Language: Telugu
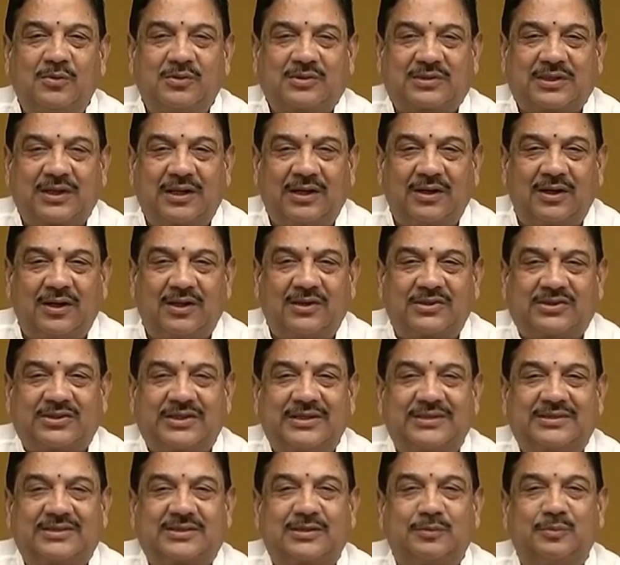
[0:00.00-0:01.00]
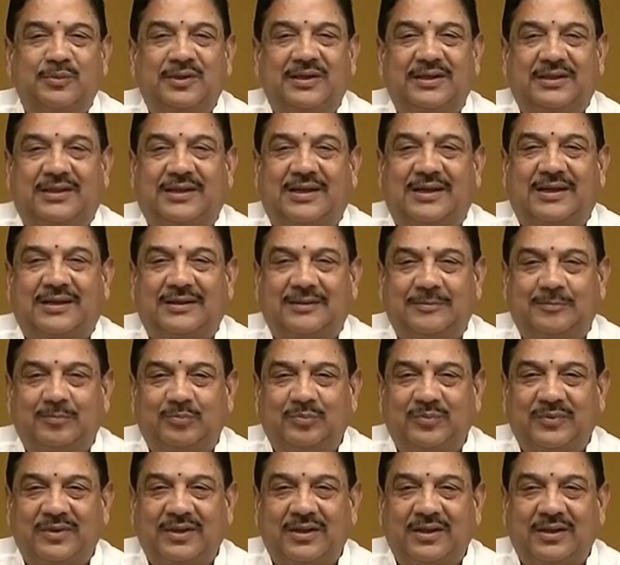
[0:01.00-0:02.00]
కౌన్సిల్లో చర్చ మీద
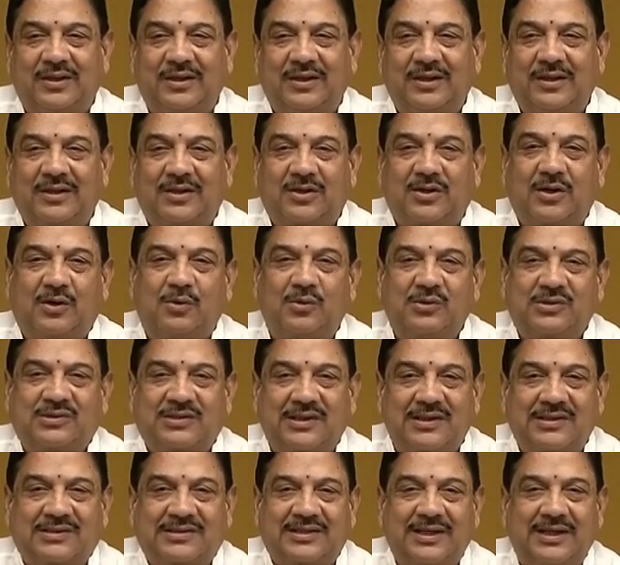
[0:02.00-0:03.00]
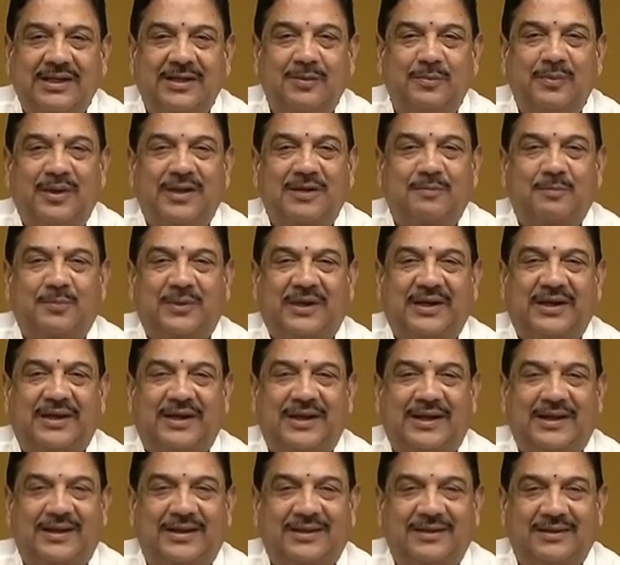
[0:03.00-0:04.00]
కౌన్సిల్ చైర్మన్ పైన
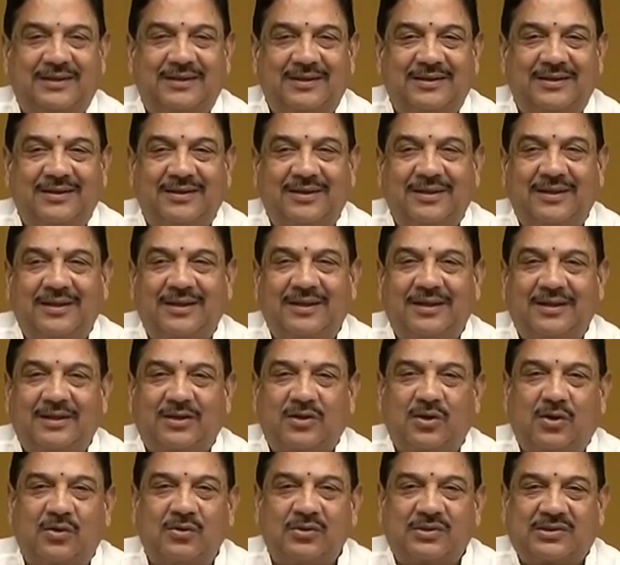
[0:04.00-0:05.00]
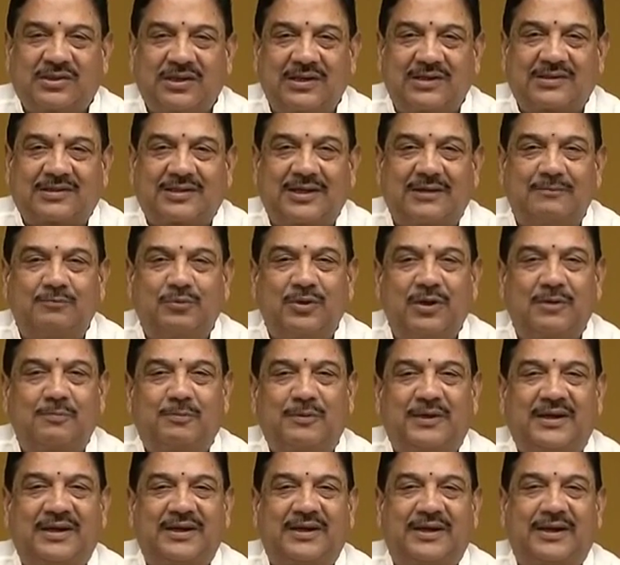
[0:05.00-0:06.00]
కౌన్సిల్ సభ్యుల
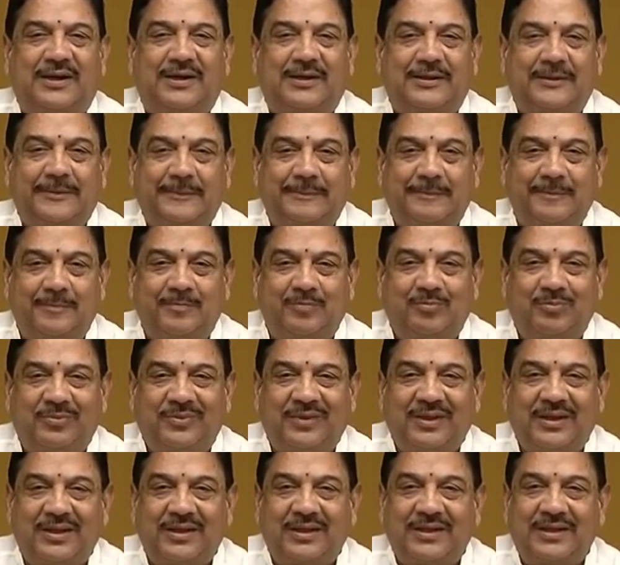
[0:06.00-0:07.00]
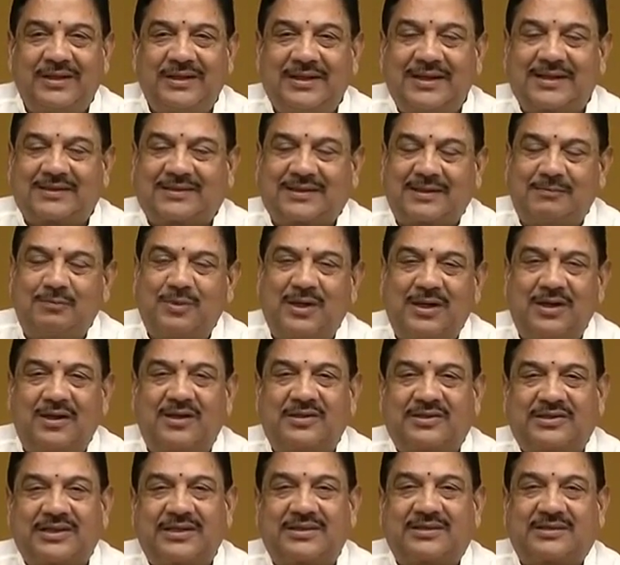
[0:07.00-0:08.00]
పైన అసెంబ్లీలో
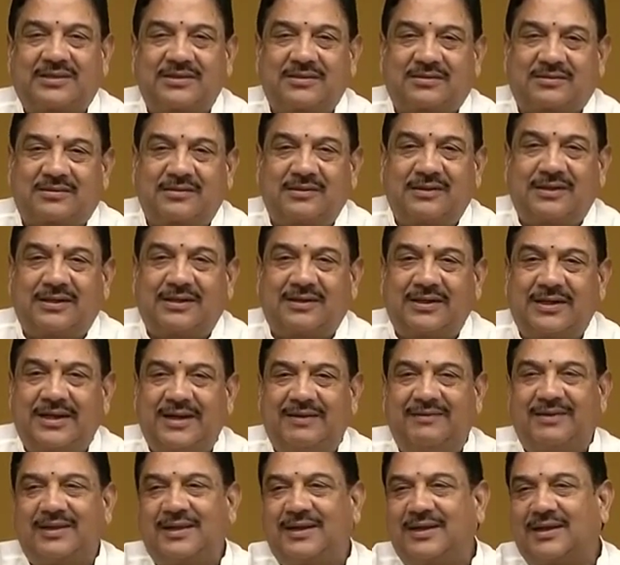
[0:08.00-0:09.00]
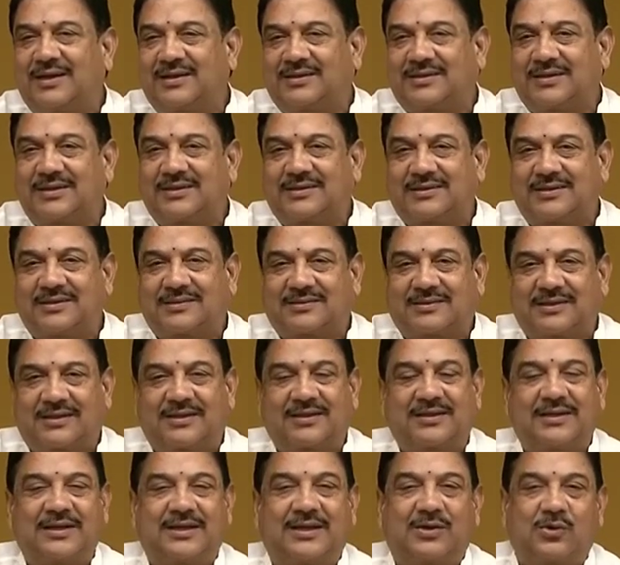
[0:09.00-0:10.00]
చర్చిస్తున్నారు ఏ విధంగా
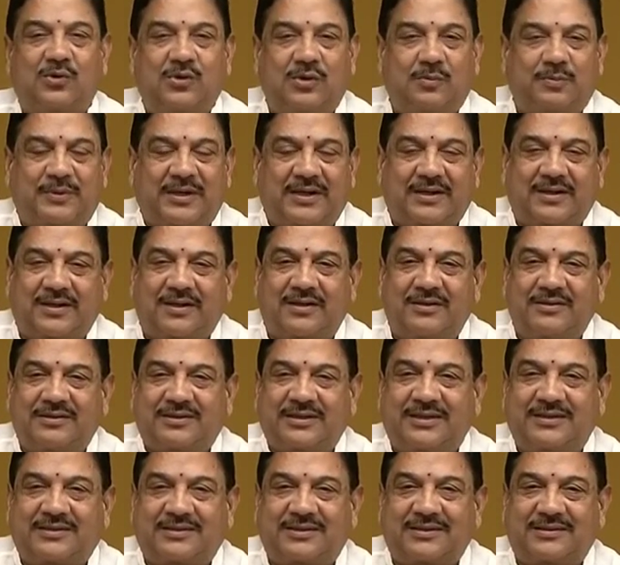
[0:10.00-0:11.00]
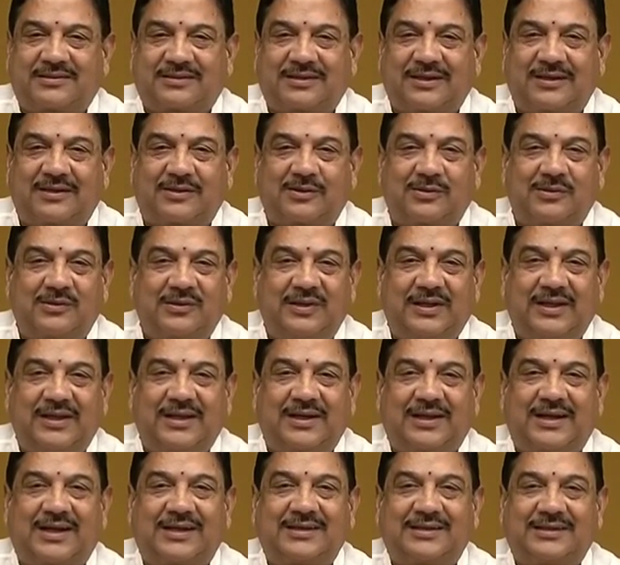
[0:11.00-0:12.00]
చర్చిస్తారు ఏ రూల్ ప్రకారం చర్చిస్తారు ఏ
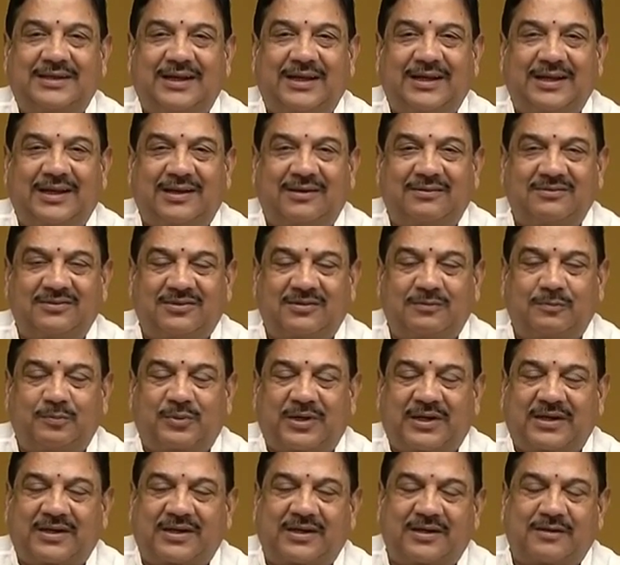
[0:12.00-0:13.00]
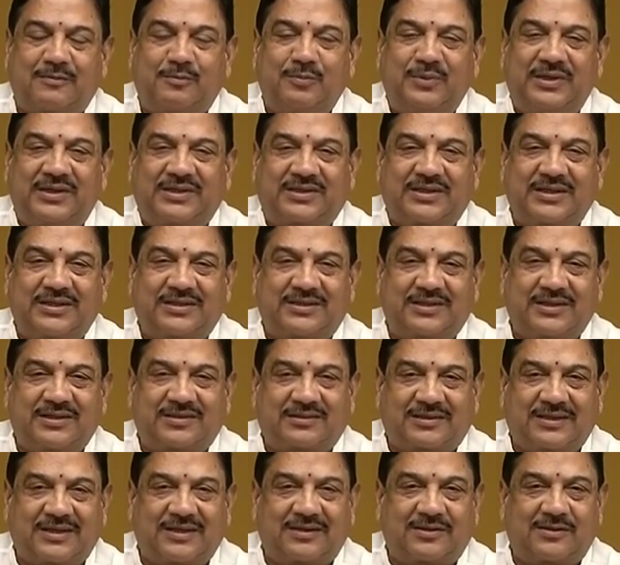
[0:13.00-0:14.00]
రాజ్యాంగ అంశం ప్రకారం మీరు
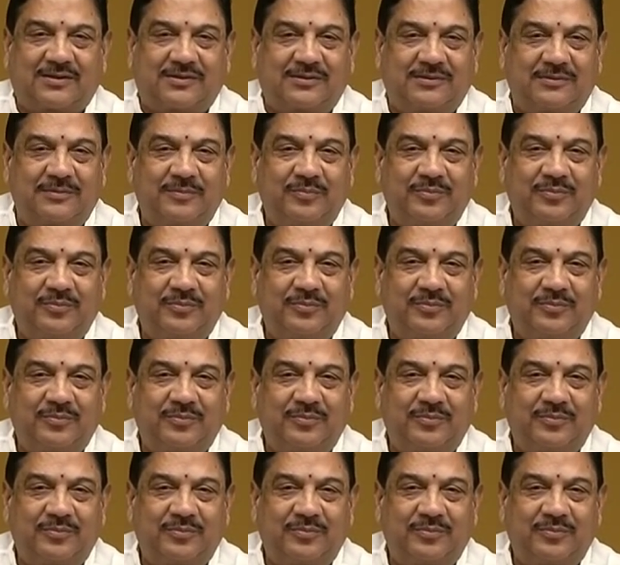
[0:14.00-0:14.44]
చర్చిస్తారు